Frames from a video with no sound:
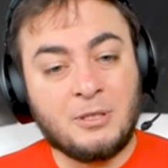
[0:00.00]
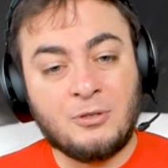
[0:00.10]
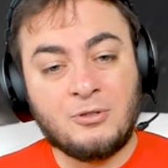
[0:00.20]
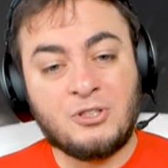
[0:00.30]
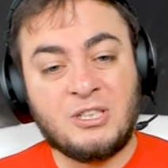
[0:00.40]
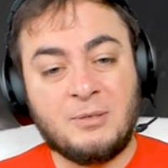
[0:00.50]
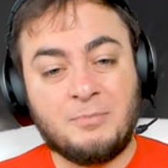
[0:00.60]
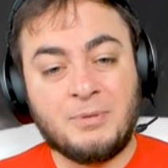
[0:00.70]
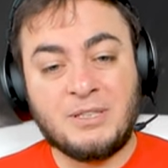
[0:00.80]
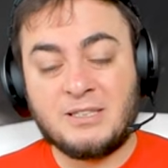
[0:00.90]
önce
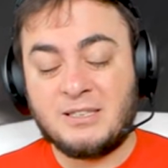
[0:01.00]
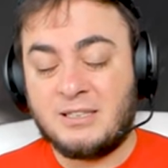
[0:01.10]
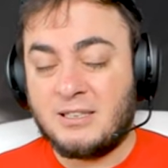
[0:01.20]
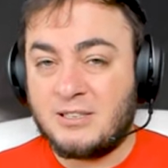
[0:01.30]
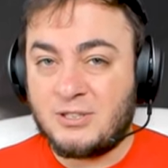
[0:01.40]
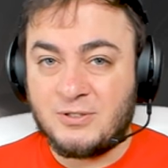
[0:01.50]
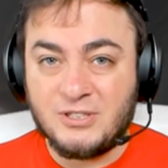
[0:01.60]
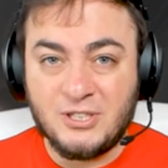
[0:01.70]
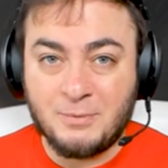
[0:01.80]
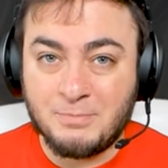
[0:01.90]
birisi alışveriş
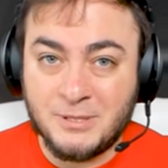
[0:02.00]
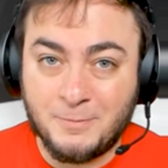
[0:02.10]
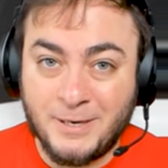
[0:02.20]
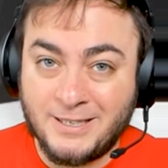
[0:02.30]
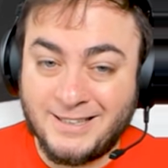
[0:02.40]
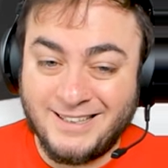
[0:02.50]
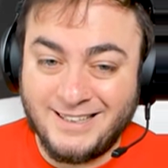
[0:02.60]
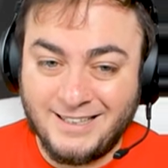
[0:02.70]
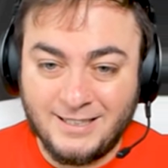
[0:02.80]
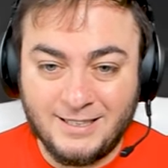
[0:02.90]
yapması pek de
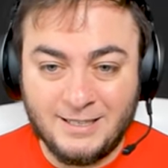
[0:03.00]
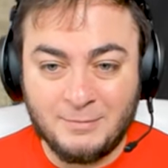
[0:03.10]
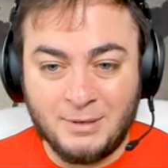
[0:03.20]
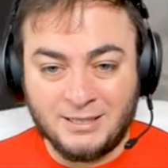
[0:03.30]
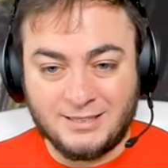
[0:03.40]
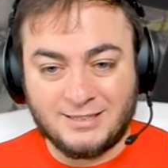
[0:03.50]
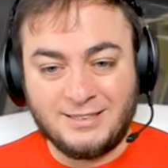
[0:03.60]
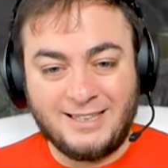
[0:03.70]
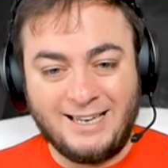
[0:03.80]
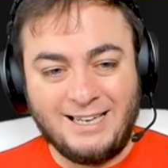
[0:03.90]
e, mantıklı
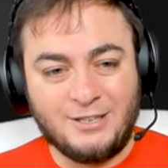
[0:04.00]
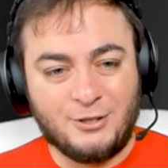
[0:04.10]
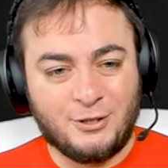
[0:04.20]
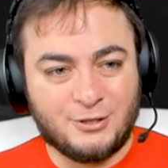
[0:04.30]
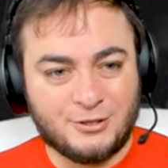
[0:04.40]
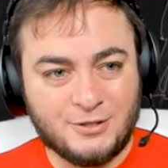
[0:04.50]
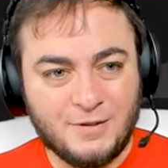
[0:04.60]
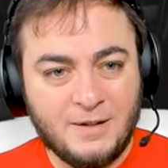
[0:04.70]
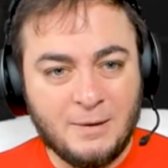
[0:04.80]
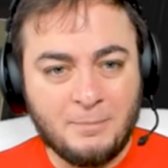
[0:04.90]
değil diyor.
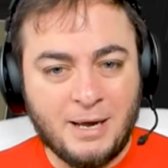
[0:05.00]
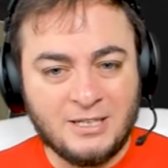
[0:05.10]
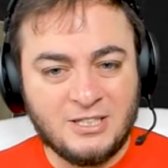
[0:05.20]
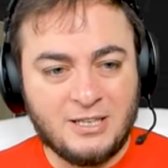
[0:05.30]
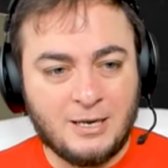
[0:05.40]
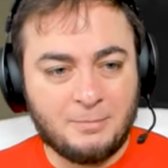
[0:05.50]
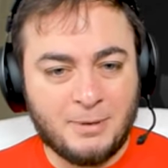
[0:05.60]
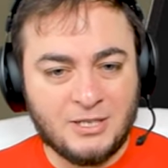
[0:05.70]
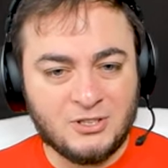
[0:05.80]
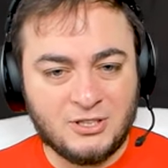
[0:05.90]
Bence de,
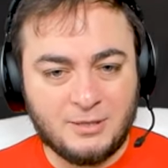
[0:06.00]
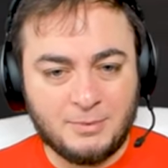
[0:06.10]
bence de. Bir